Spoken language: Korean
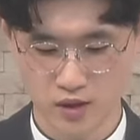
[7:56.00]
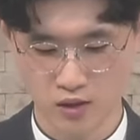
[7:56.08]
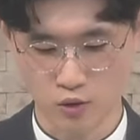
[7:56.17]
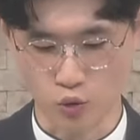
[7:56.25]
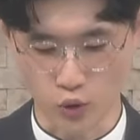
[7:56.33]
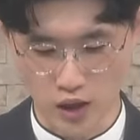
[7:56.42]

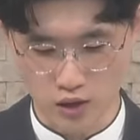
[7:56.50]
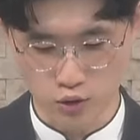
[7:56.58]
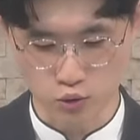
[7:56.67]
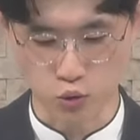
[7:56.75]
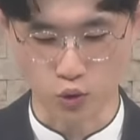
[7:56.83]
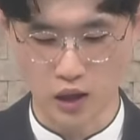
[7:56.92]

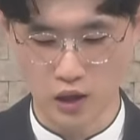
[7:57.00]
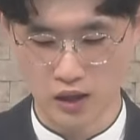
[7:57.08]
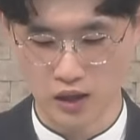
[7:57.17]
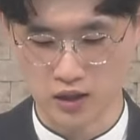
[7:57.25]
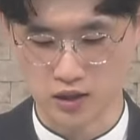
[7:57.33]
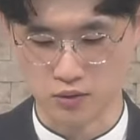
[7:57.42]
고향으로
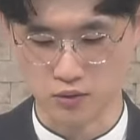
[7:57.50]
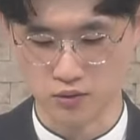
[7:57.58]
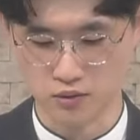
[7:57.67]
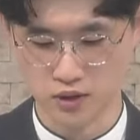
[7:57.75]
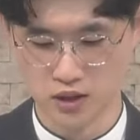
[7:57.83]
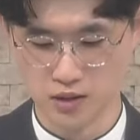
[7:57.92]
돌아가게 하시고
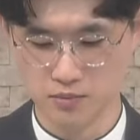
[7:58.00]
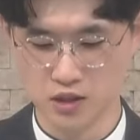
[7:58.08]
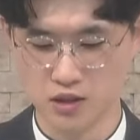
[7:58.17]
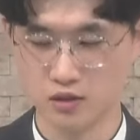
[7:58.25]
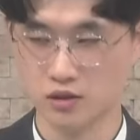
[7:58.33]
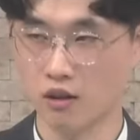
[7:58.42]

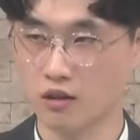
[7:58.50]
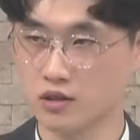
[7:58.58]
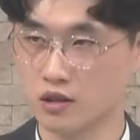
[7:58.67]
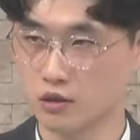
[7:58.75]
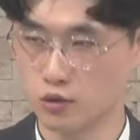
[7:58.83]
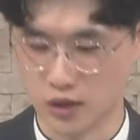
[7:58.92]
심지어
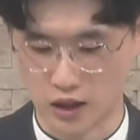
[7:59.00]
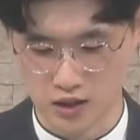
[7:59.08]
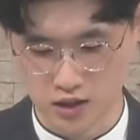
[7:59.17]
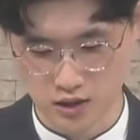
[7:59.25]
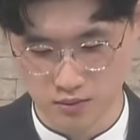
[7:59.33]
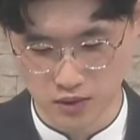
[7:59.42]
성전도
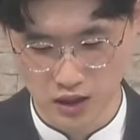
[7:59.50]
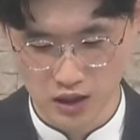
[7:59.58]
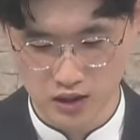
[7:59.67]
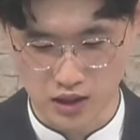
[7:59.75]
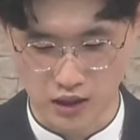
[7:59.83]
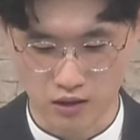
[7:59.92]
다시금
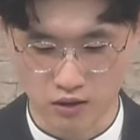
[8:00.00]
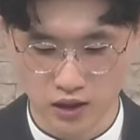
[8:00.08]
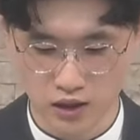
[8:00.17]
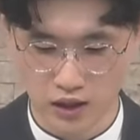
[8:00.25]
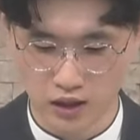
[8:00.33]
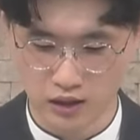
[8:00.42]

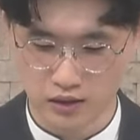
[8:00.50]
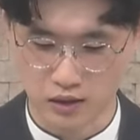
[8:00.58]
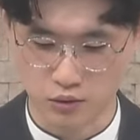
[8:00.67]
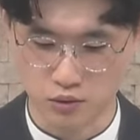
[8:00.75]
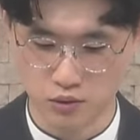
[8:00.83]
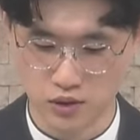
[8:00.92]
재건하게
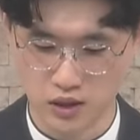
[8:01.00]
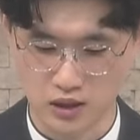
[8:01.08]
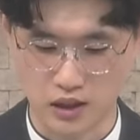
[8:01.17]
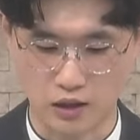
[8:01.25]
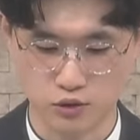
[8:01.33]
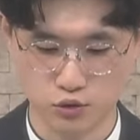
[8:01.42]
하겠다고
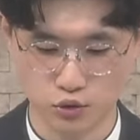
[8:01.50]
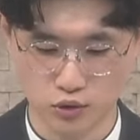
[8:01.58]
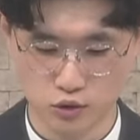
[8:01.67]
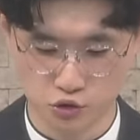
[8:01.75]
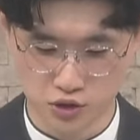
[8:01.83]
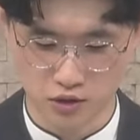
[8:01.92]

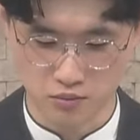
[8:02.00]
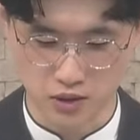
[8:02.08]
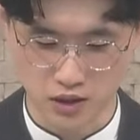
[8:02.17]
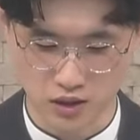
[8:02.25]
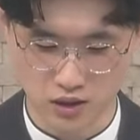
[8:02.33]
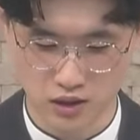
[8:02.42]
약속을 주신
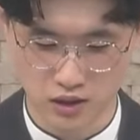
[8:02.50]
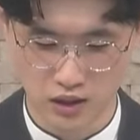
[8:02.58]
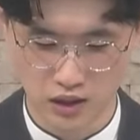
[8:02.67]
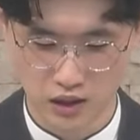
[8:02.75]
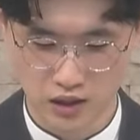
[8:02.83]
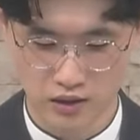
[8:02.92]
겁니다.
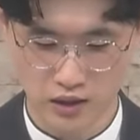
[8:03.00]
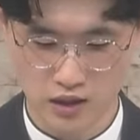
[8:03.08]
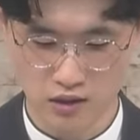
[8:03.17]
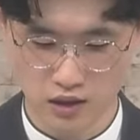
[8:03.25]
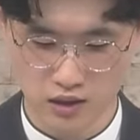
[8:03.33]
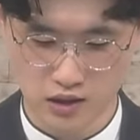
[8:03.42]
그러니까
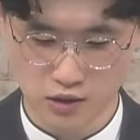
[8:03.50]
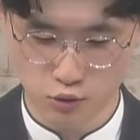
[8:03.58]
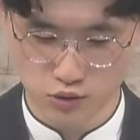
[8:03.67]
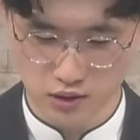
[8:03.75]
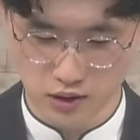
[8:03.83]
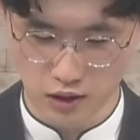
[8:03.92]
이러한
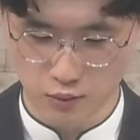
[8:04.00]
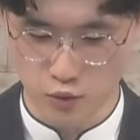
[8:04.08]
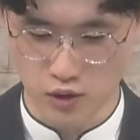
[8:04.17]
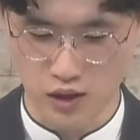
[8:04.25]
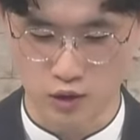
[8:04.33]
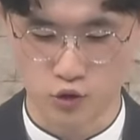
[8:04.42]
기적적인
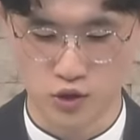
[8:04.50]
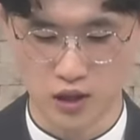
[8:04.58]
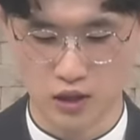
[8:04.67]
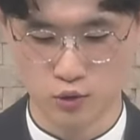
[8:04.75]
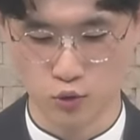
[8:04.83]
행보가 귀한